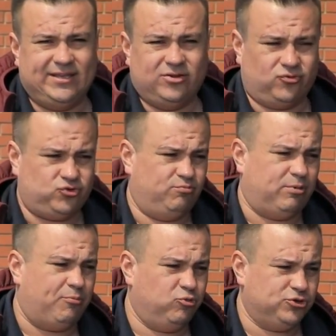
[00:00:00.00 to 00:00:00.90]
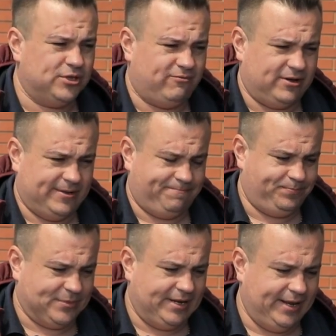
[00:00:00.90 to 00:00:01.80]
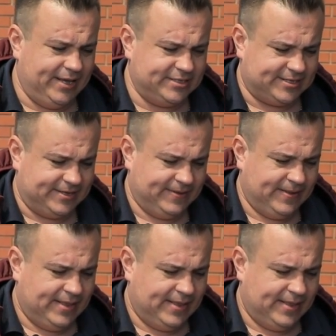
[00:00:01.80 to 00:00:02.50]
нету все попутного рейса.